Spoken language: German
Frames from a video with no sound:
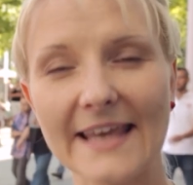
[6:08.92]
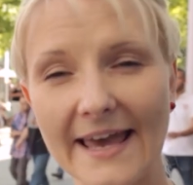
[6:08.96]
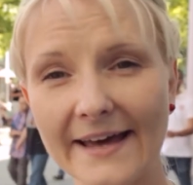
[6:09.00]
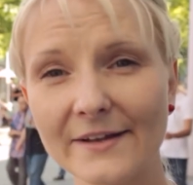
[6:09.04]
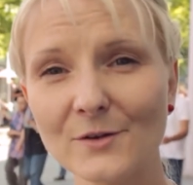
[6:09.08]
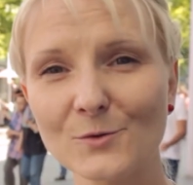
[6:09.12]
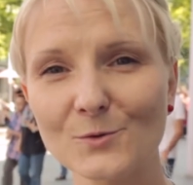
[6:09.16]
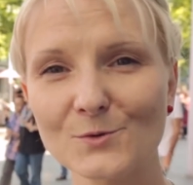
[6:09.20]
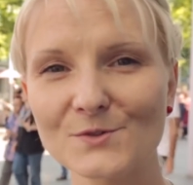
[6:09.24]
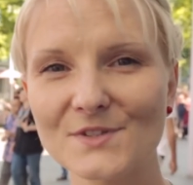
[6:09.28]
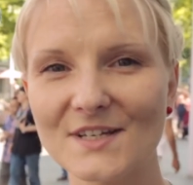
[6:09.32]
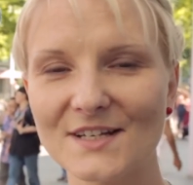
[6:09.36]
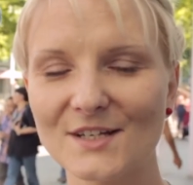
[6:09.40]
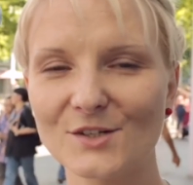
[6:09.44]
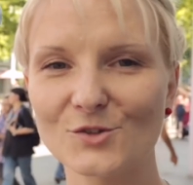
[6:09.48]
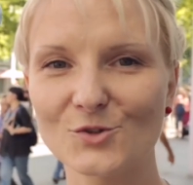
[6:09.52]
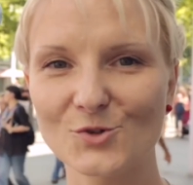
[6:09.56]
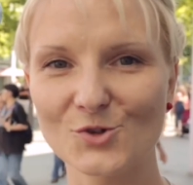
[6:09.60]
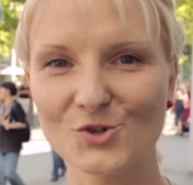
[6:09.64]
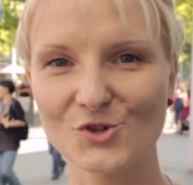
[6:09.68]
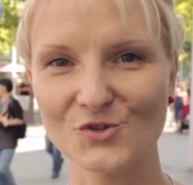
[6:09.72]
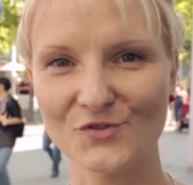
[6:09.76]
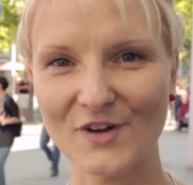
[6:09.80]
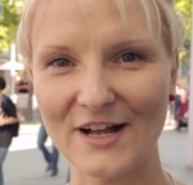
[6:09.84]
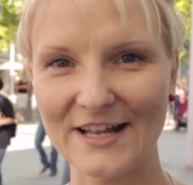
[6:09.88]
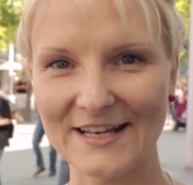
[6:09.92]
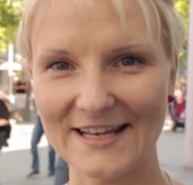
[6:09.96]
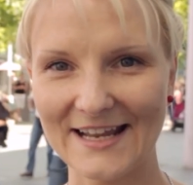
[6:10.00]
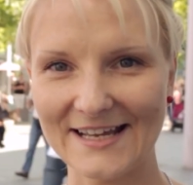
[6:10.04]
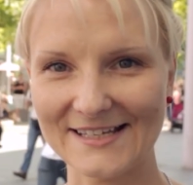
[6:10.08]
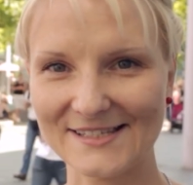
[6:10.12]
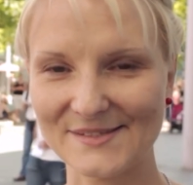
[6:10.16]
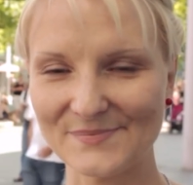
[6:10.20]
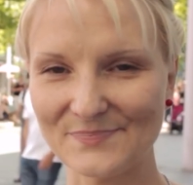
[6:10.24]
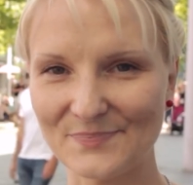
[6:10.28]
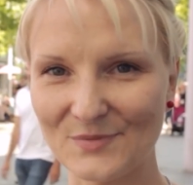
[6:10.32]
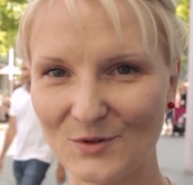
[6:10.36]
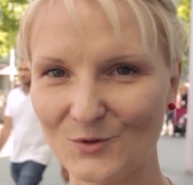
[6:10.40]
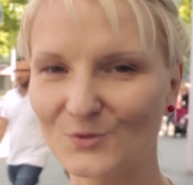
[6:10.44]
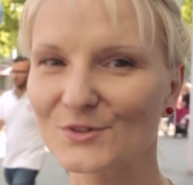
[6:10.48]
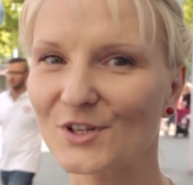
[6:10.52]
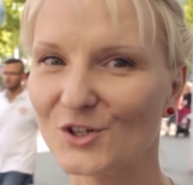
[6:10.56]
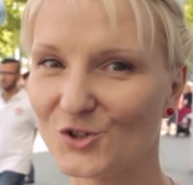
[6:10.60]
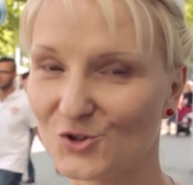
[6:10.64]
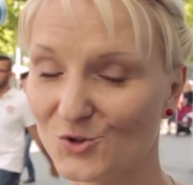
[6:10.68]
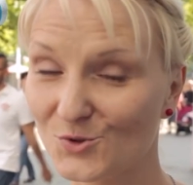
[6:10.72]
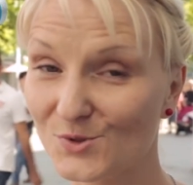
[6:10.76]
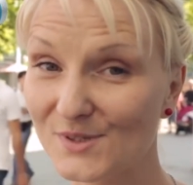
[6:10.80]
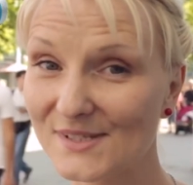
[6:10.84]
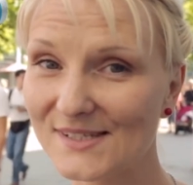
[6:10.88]
gerne unter den Tisch fallen lassen.
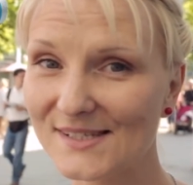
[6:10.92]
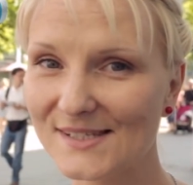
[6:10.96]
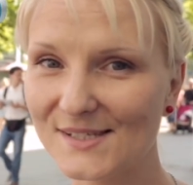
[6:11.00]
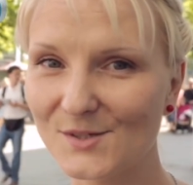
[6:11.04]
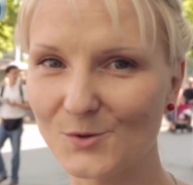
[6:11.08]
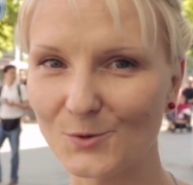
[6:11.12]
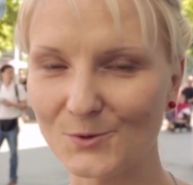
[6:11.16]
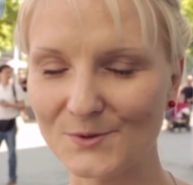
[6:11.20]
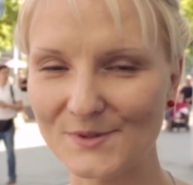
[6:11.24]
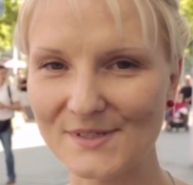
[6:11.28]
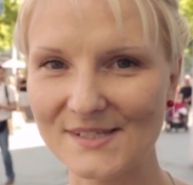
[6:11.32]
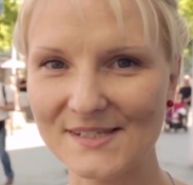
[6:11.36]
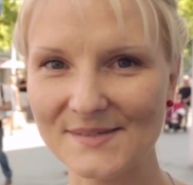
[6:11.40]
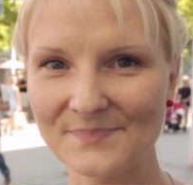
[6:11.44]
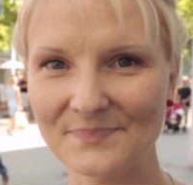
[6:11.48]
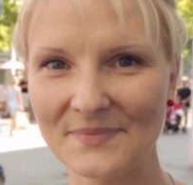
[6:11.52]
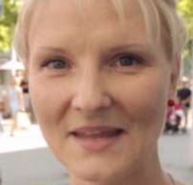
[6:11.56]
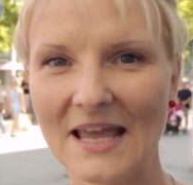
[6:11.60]
Unterstützen Sie uns